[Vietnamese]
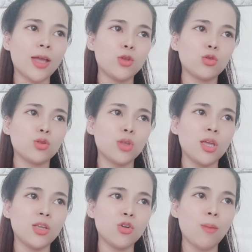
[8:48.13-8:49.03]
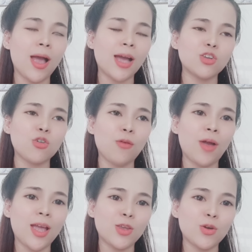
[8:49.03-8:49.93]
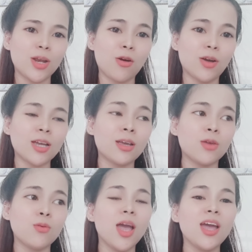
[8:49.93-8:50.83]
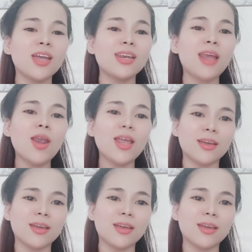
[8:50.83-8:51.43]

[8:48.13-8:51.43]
cũng sẽ được làm sáng tỏ đúng không ạ cho nên rằng à,